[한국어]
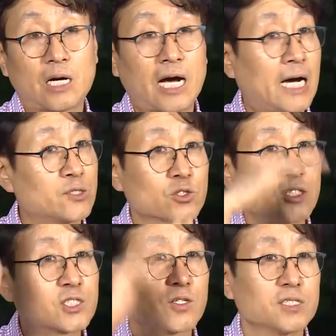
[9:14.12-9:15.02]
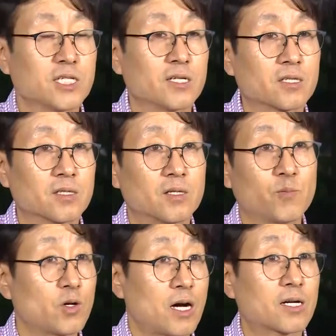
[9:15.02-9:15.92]
아주 극적인 차이 한번
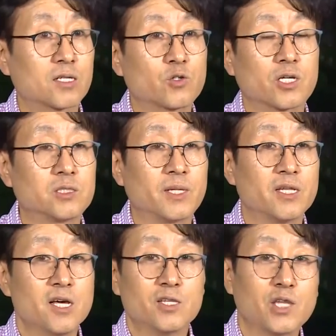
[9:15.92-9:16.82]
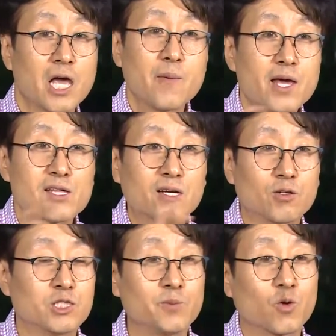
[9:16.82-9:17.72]
뭐 아까도 얘기했지만 네 배 이상
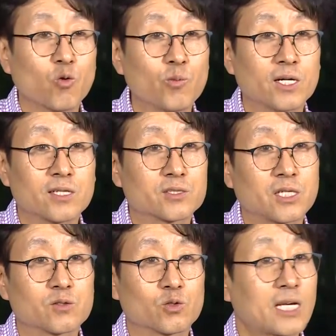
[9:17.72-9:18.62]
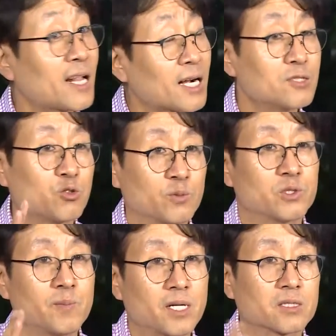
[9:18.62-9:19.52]
열심히 공부한 학생도 따라갈 수
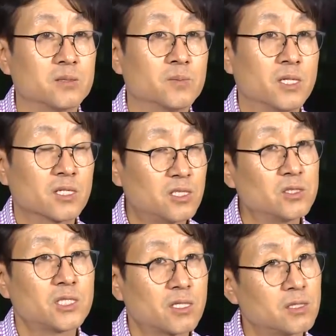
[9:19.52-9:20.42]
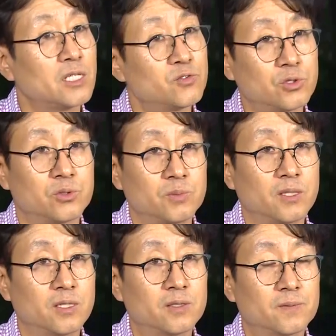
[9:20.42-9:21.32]
없을 만큼 큰 차이를 낼 수
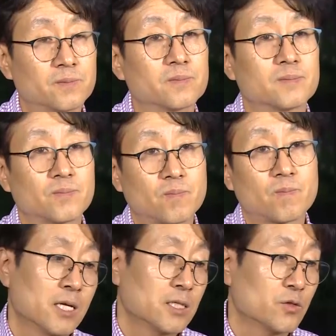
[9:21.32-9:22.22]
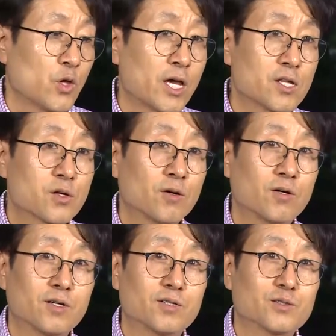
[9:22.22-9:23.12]
있습니다.
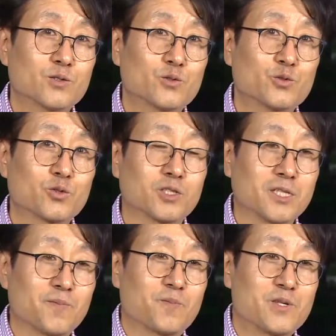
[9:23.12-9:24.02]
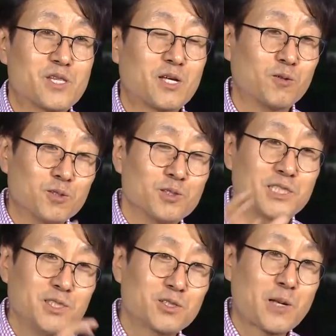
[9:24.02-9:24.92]
뇌에서 뉴런이 새로운
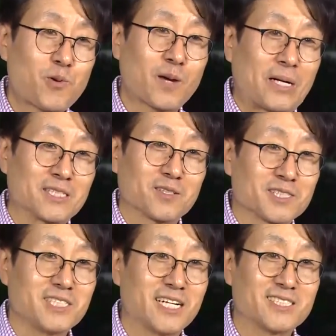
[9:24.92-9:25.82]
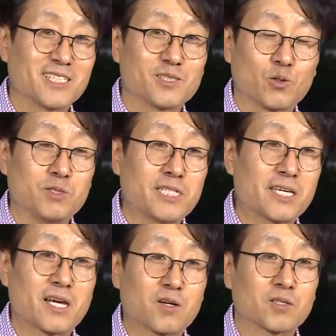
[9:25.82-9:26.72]
신경세포가 만들어지냐 아니냐는
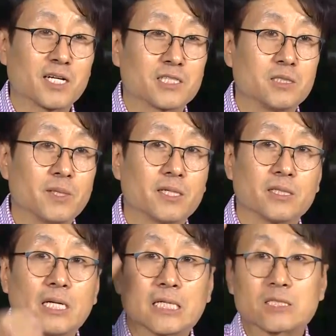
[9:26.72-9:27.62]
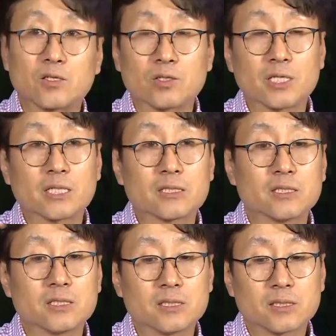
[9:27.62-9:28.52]
논쟁의 거리가 있지만 거의
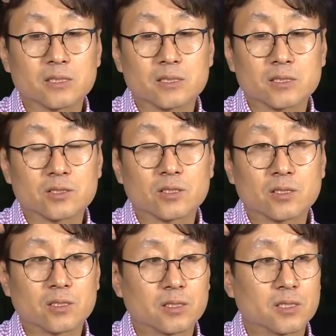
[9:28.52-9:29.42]
그 저